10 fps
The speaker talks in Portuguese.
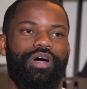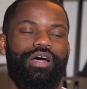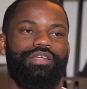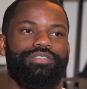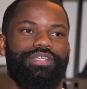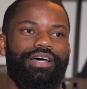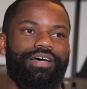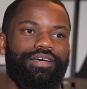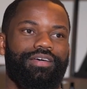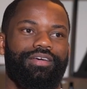Existe um
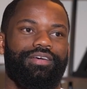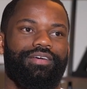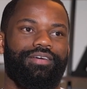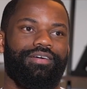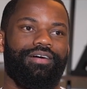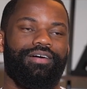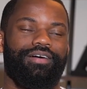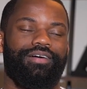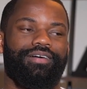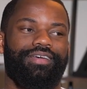entendimento geral
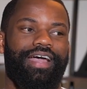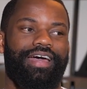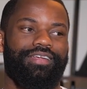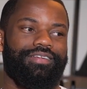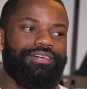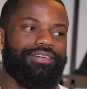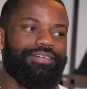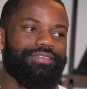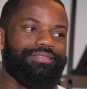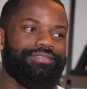equivocado de que
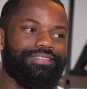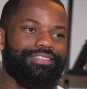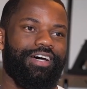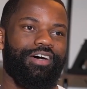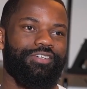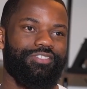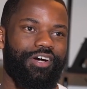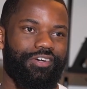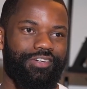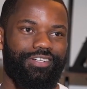o Canadá é um
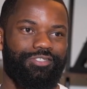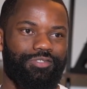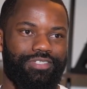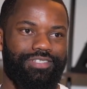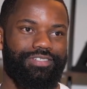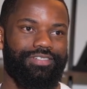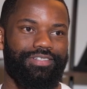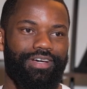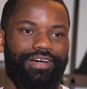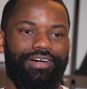país que não gosta de
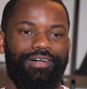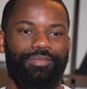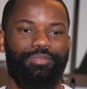futebol.